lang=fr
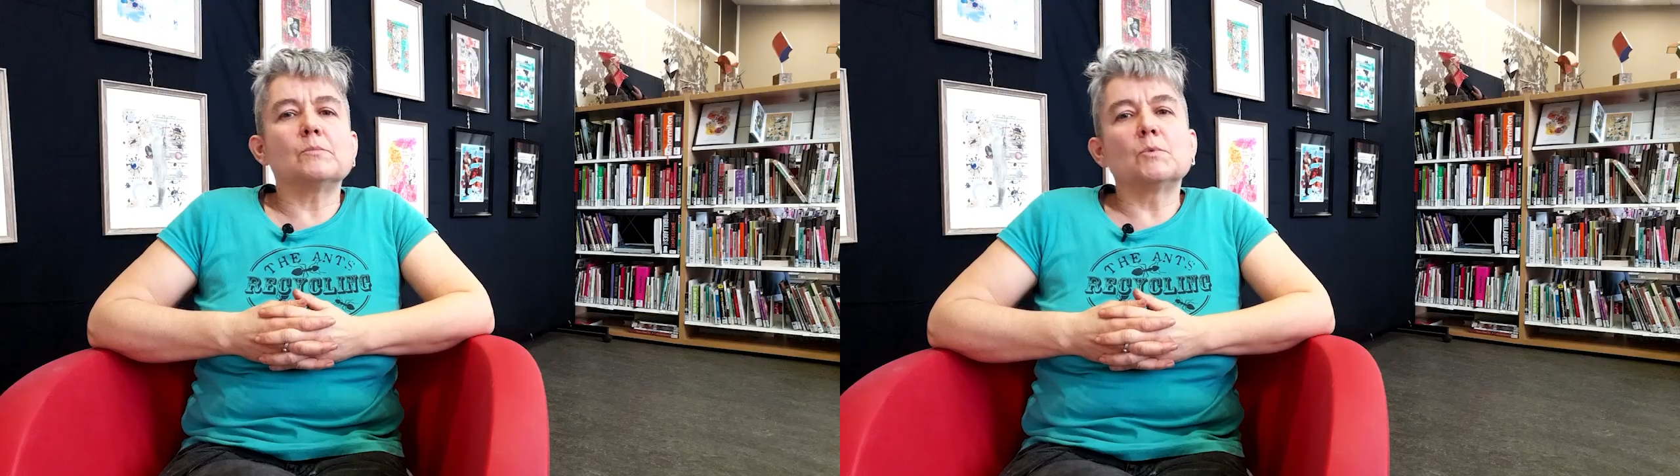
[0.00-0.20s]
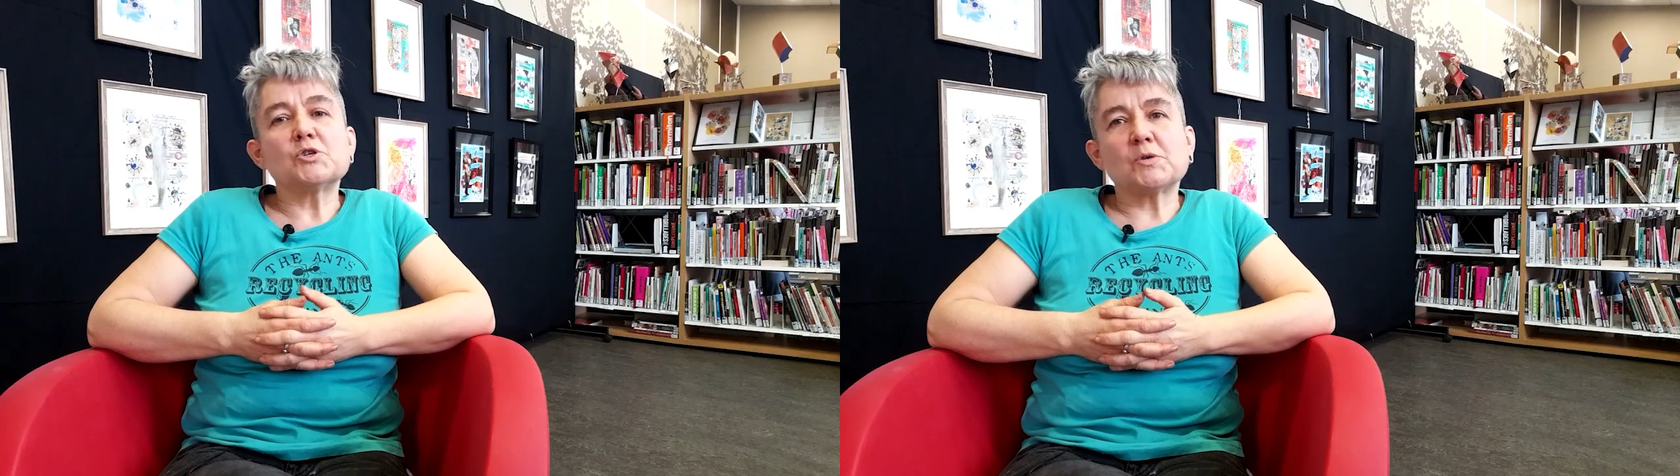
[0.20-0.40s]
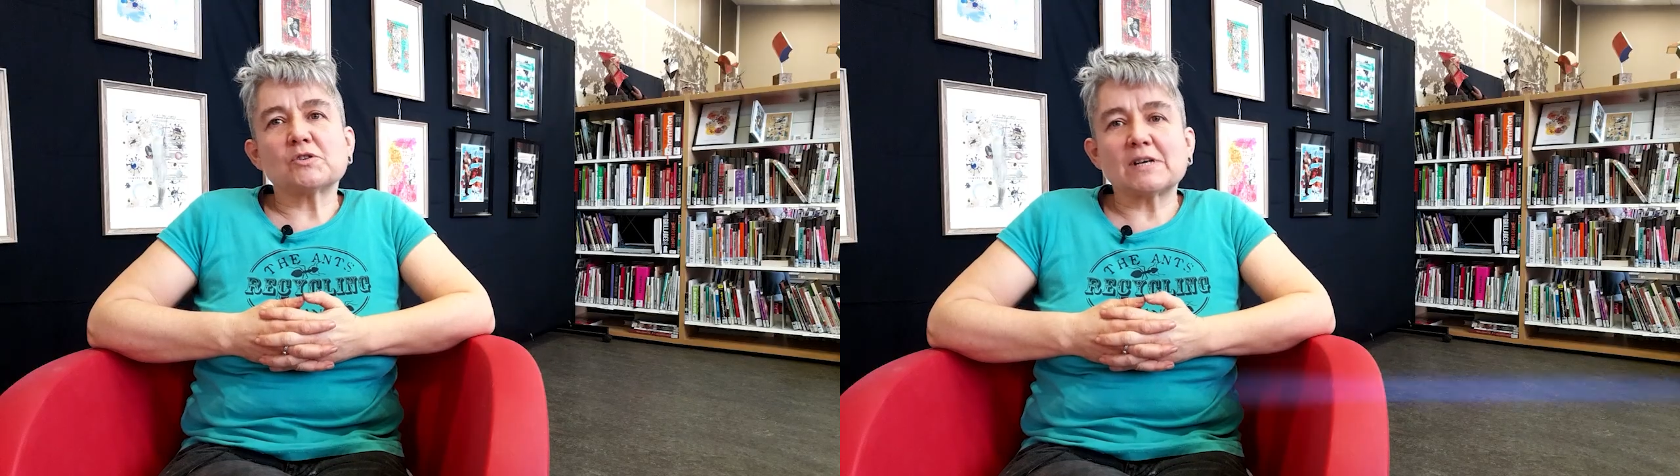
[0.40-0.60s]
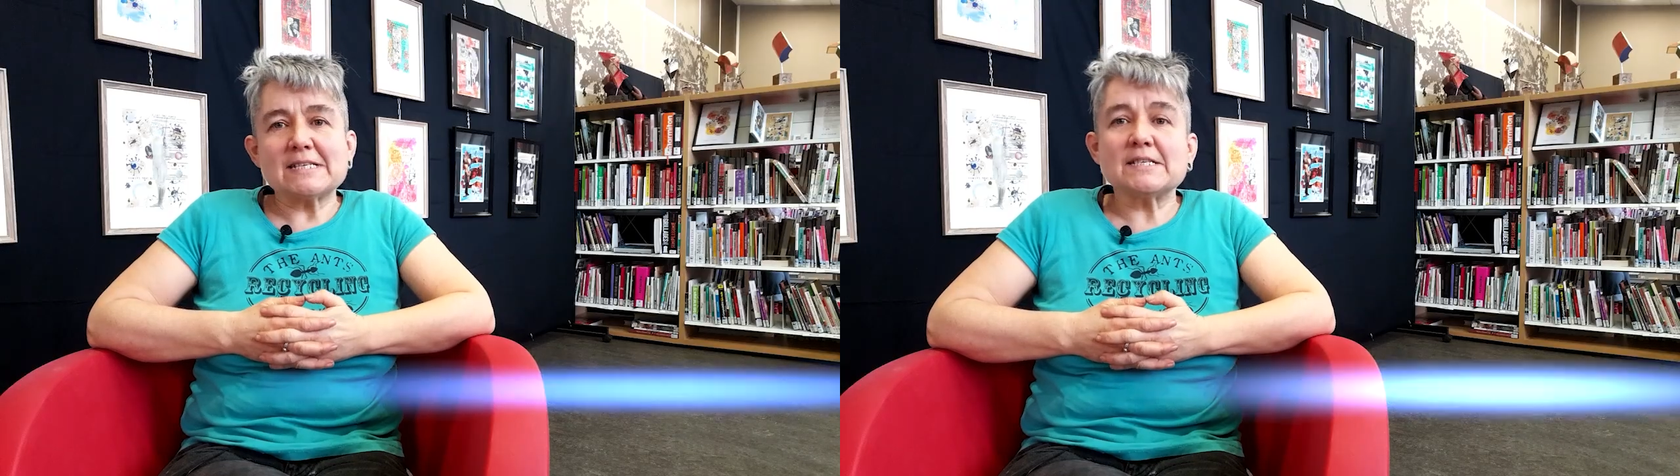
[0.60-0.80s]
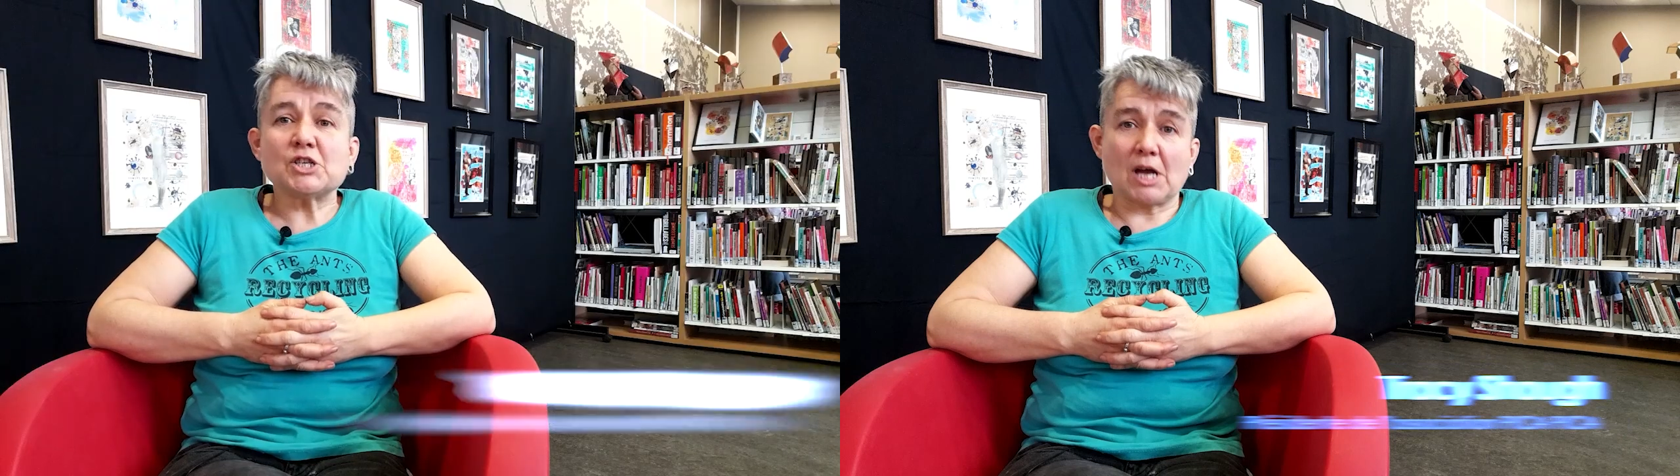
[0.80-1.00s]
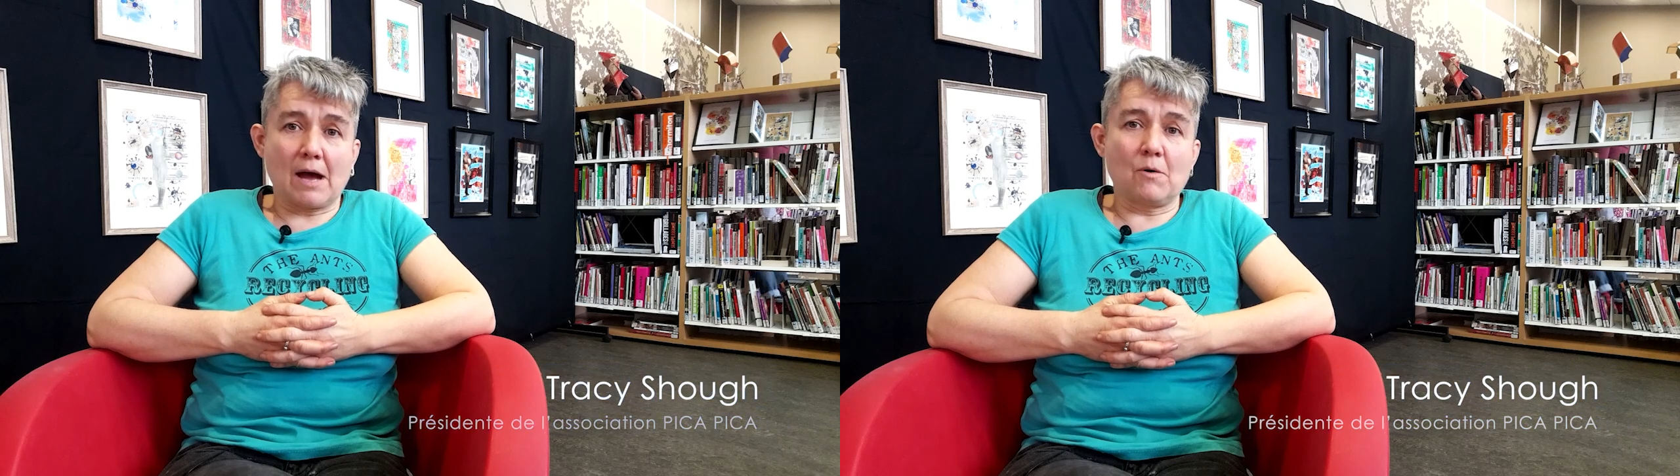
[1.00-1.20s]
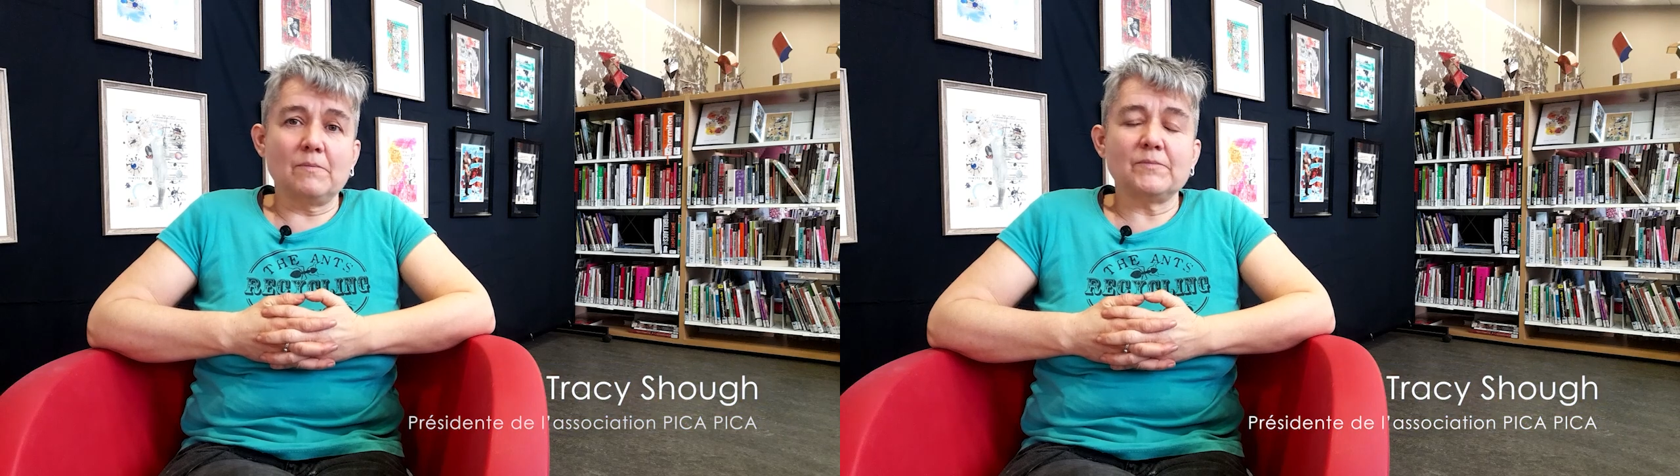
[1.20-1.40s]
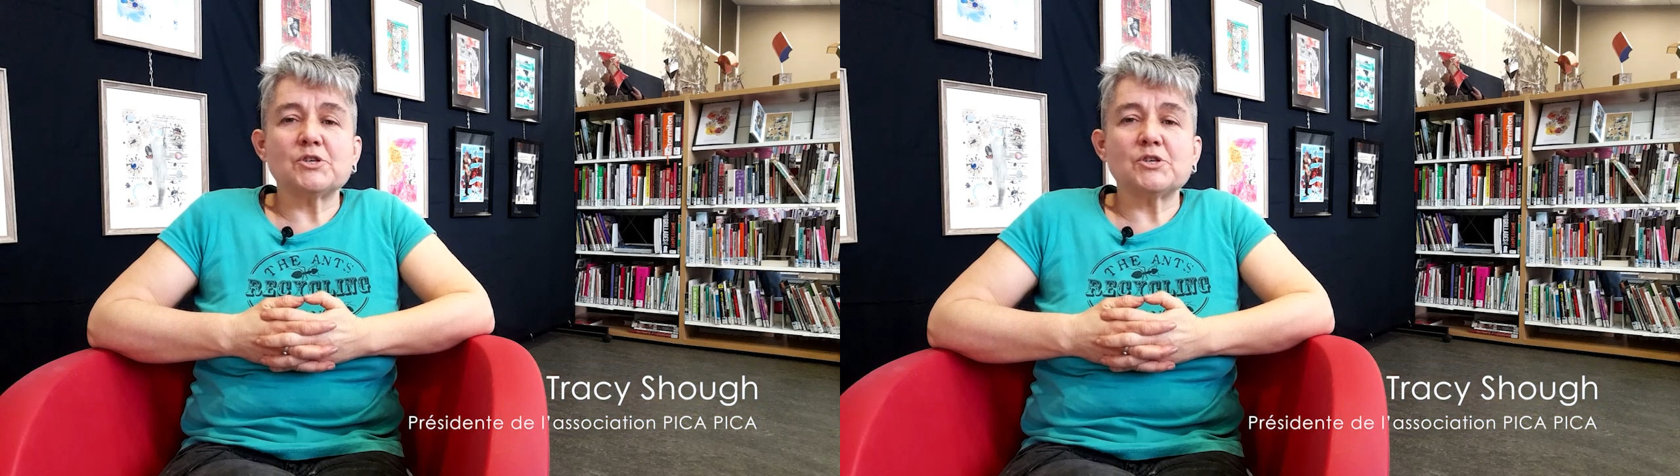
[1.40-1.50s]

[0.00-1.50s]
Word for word: Moi, je suis Tracy Shaw,